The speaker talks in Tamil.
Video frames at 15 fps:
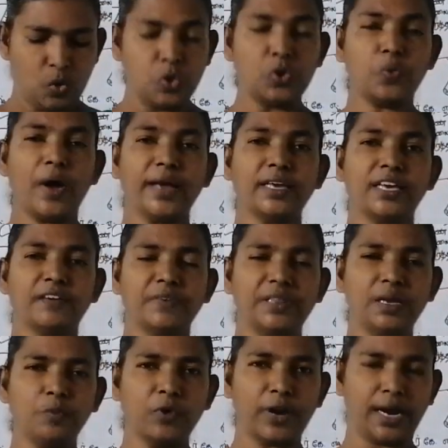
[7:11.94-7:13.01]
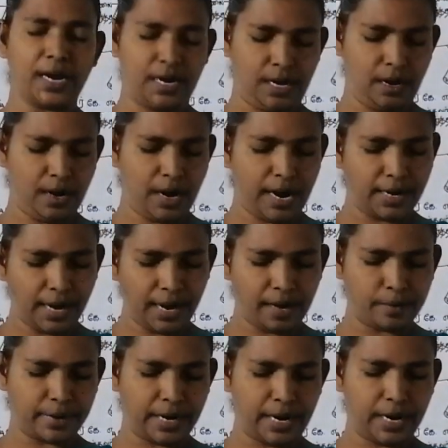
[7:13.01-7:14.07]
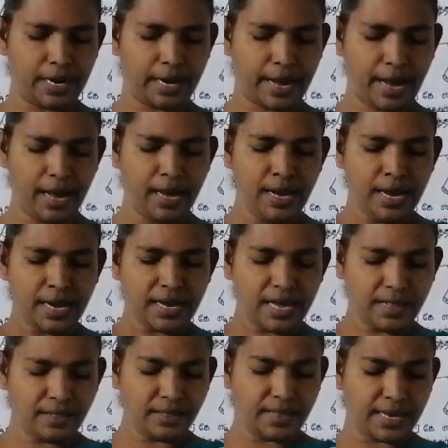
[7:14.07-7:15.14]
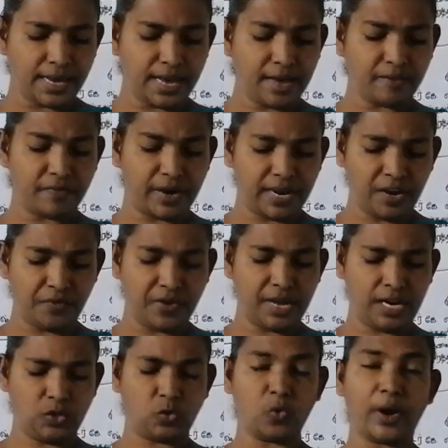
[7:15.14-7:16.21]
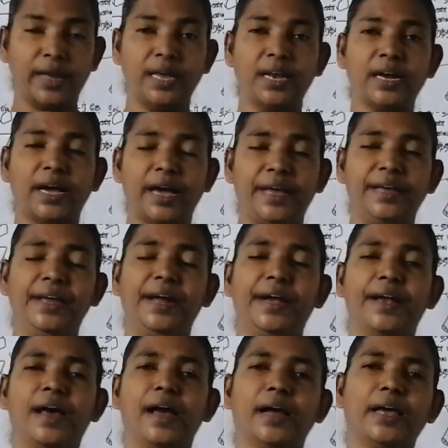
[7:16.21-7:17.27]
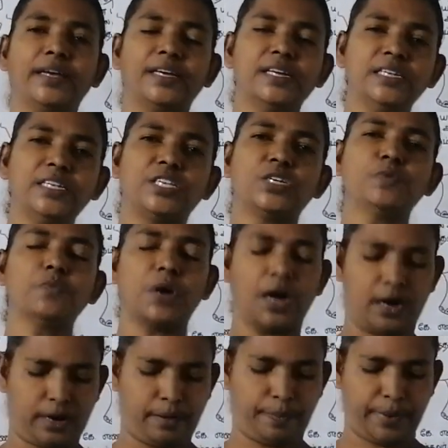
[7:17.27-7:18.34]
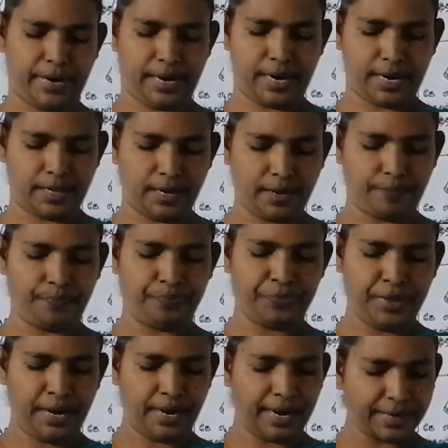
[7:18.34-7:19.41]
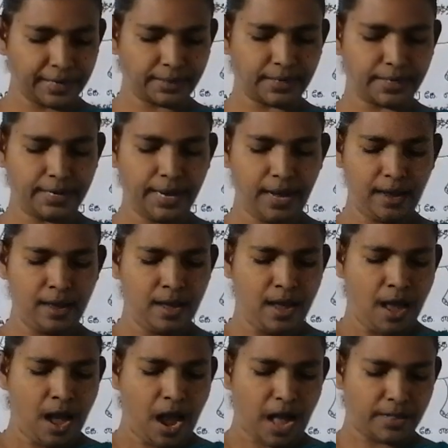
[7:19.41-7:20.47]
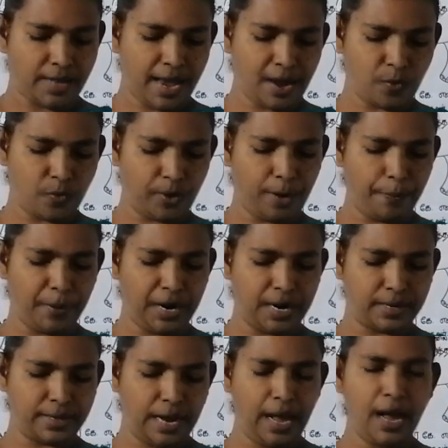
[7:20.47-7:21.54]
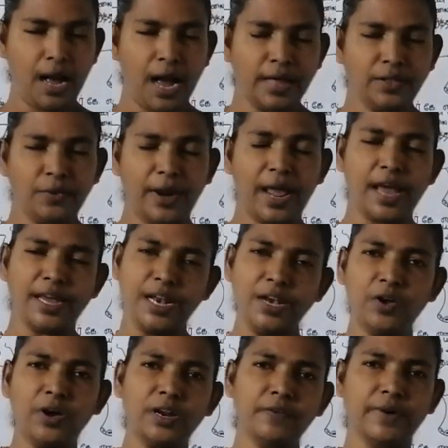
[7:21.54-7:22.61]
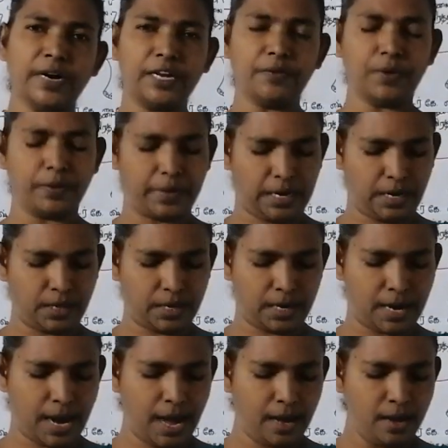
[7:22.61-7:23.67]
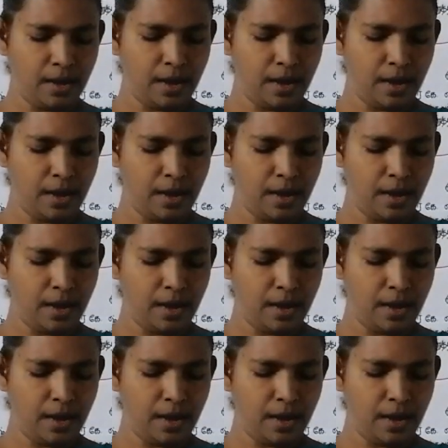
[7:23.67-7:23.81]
உருவாக்கிய விதிமுறைகள் அண்டர்லைன் பண்ணிக்கிடுங்க இந்திய வனவியல் துறையின் கையேடாக இன்றும் காணப்படுகிறது கிட்டத்தட்ட அதே குறிப்புகள் தான் அதனுடைய இன்னொரு வடிவம் என்னதுன்னா